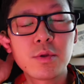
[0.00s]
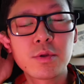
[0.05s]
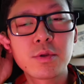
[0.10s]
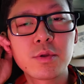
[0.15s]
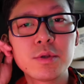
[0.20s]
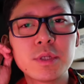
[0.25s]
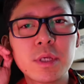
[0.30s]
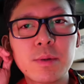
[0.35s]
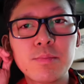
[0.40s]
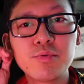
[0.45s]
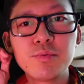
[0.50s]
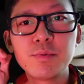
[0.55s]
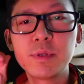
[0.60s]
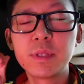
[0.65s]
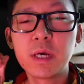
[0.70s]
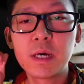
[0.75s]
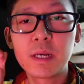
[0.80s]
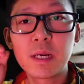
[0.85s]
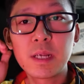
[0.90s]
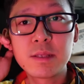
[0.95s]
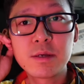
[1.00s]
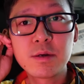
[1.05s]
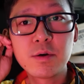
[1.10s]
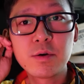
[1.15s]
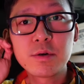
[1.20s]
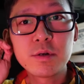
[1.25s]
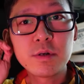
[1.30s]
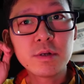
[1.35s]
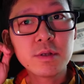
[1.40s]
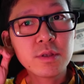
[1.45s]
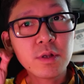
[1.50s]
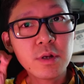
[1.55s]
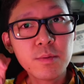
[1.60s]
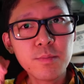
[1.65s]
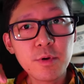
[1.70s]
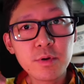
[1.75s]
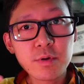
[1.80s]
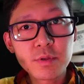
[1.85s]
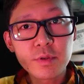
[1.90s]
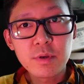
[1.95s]
어떤 제품이다라는 거를
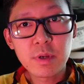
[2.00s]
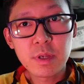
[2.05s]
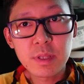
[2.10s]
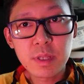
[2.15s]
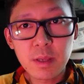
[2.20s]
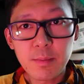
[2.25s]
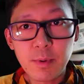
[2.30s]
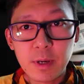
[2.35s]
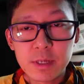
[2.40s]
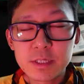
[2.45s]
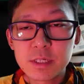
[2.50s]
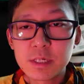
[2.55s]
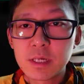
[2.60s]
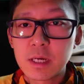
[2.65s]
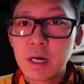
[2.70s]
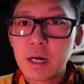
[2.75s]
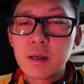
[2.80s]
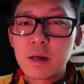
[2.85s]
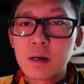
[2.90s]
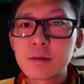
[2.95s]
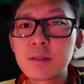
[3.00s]
설명을 드리는 게 맞을까 아,